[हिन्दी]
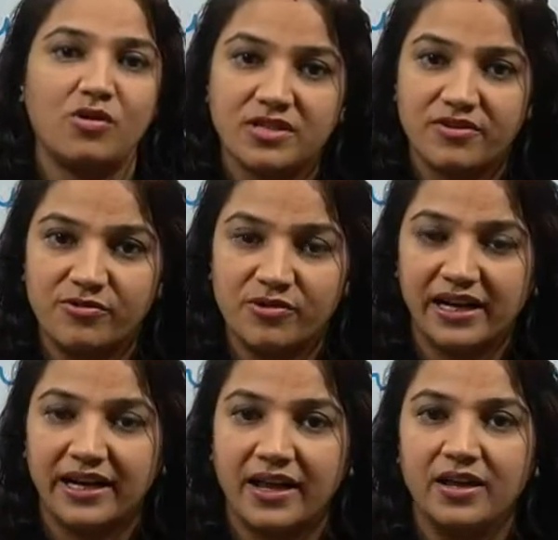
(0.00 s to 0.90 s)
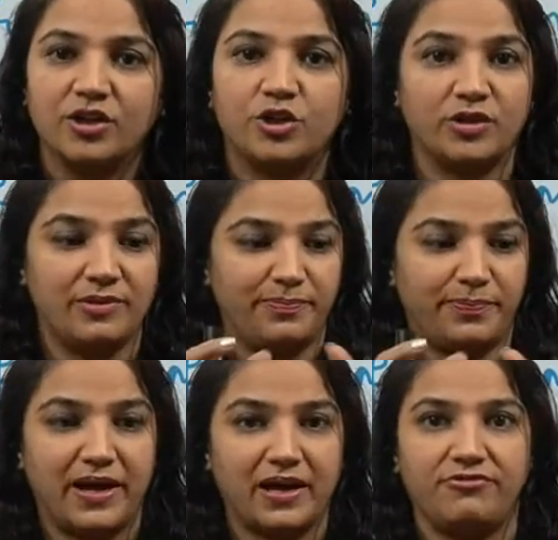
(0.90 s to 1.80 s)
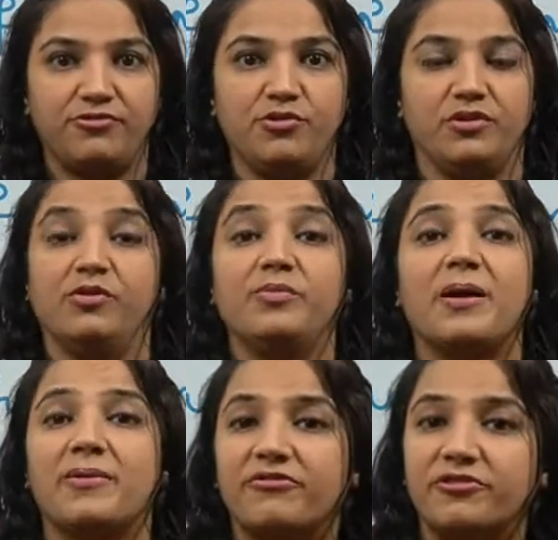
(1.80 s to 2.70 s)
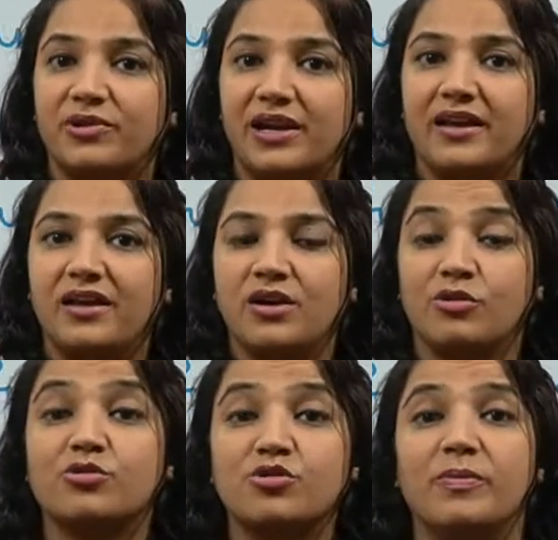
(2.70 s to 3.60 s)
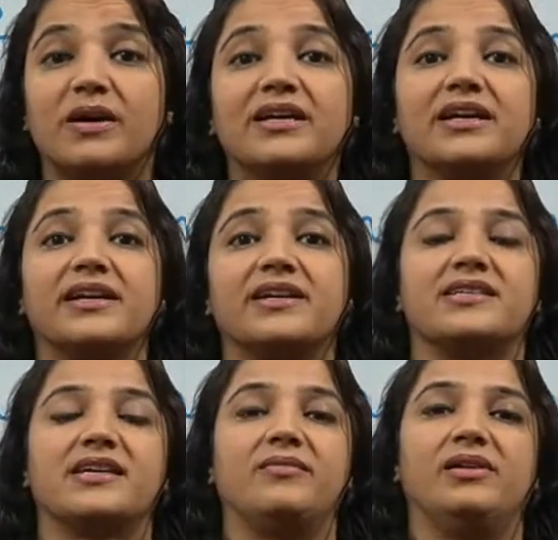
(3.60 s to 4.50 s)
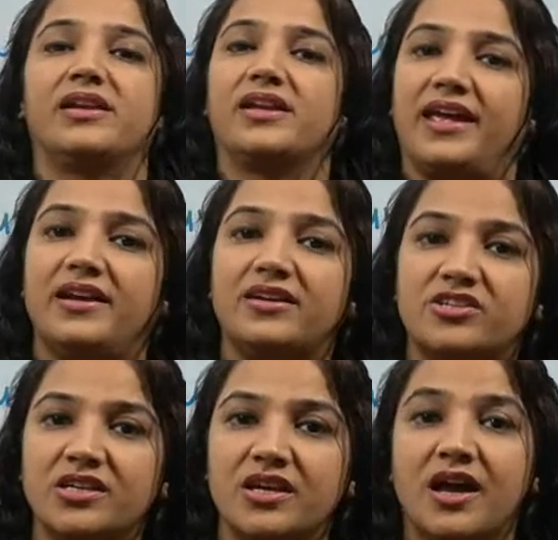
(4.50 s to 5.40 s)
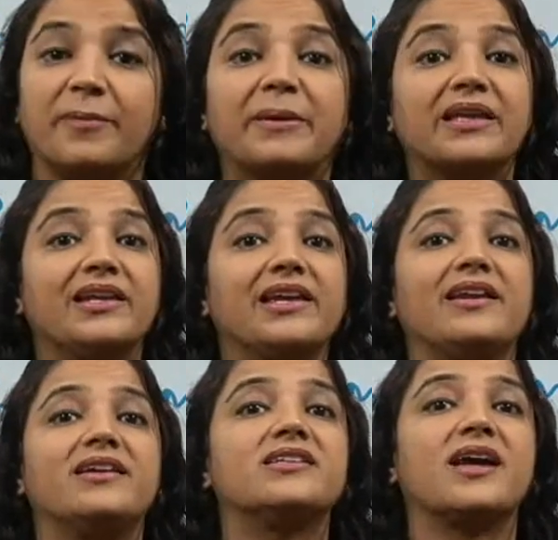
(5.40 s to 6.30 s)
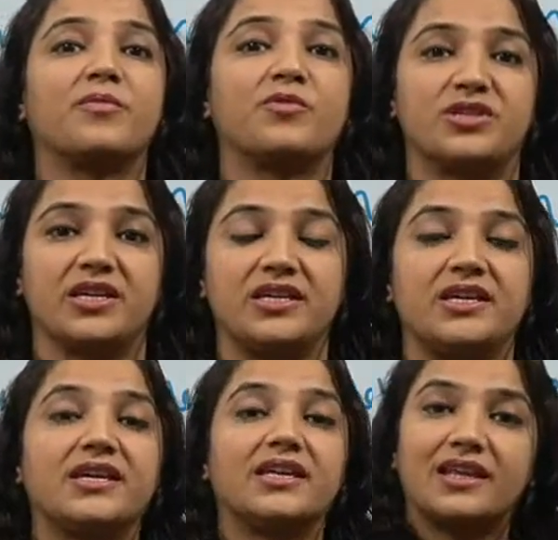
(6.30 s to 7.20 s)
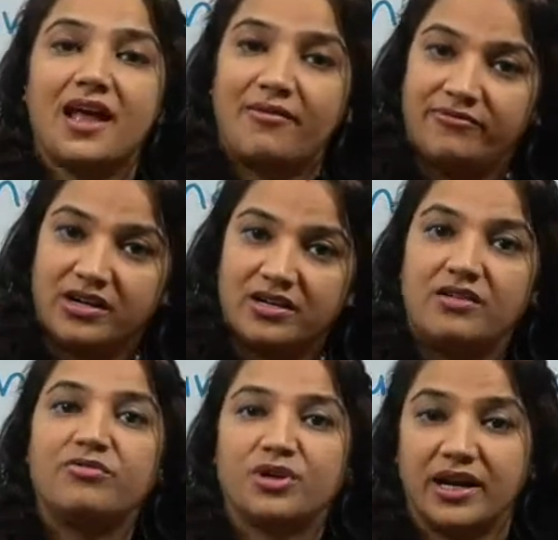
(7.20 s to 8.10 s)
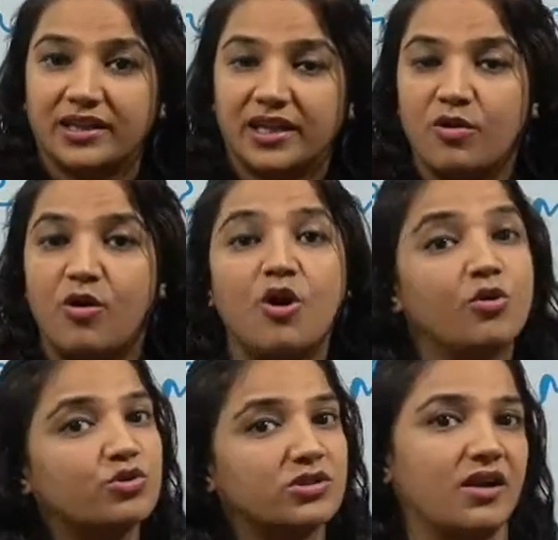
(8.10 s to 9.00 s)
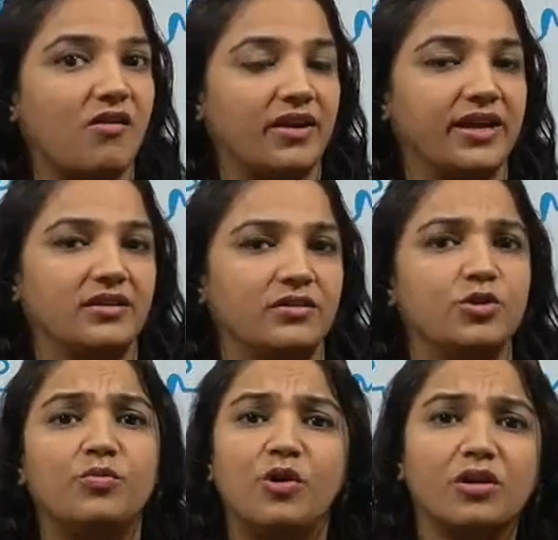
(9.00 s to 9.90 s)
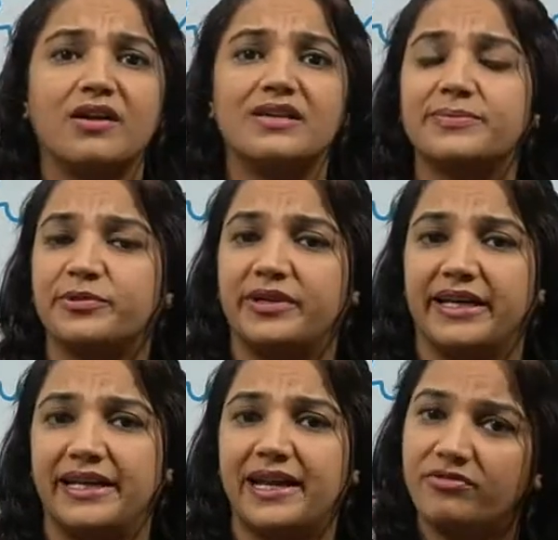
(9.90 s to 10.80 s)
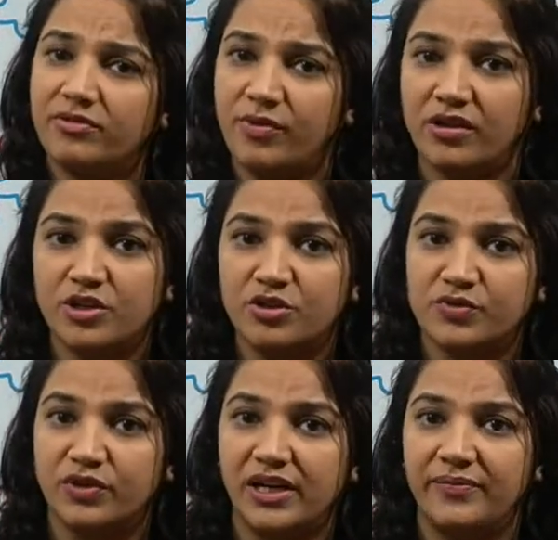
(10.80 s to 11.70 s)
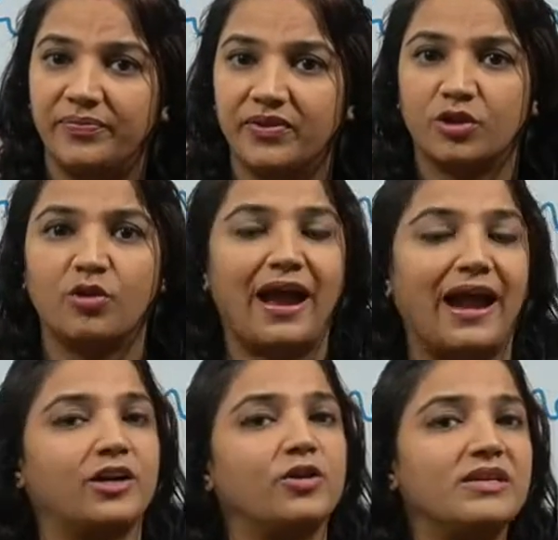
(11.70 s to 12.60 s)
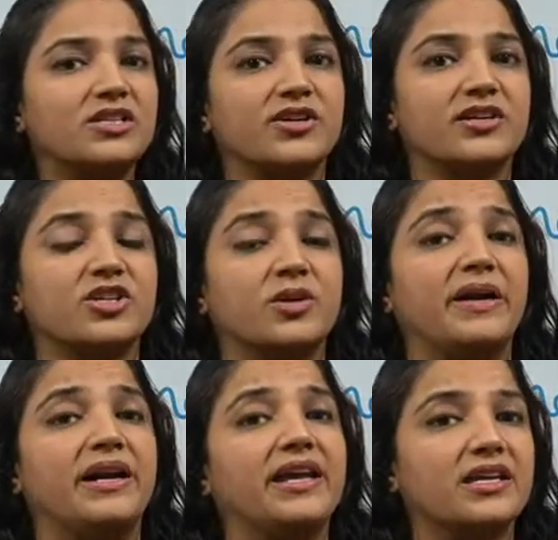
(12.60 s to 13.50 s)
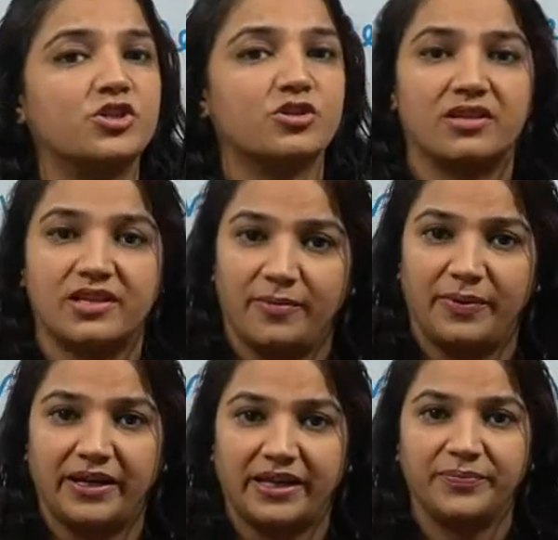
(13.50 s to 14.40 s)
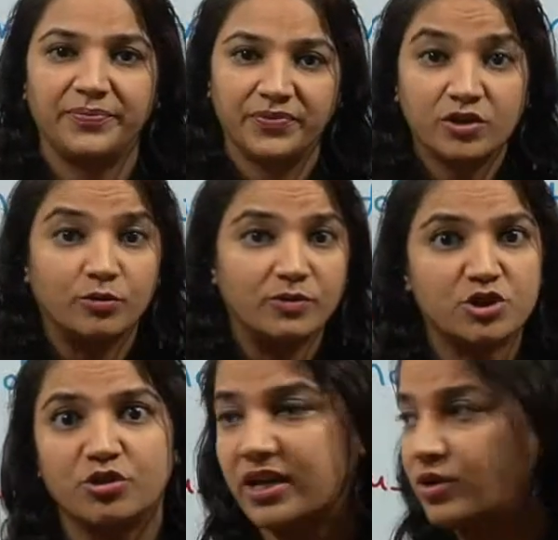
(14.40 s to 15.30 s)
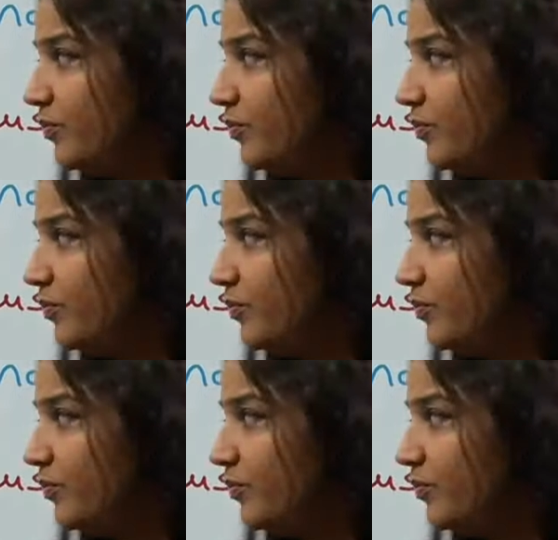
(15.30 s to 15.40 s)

तो कौन सा फूड लेना है क्योंकि पर फूड वो भी आपका फ्यूल है उसको बर्न करने से क्या मिल रही है एनर्जी अब कितनी एनर्जी आपको चाहिए कितना आप वर्कआउट करते हो उसके अकॉर्डिंग तो मोल कॉन्सेप्ट तो डेली लाइफ में बहुत यूजफुल है तो एटॉमिक स्ट्रक्चर पढ़ने की जरूरत क्या पड़ गई तो बच्चों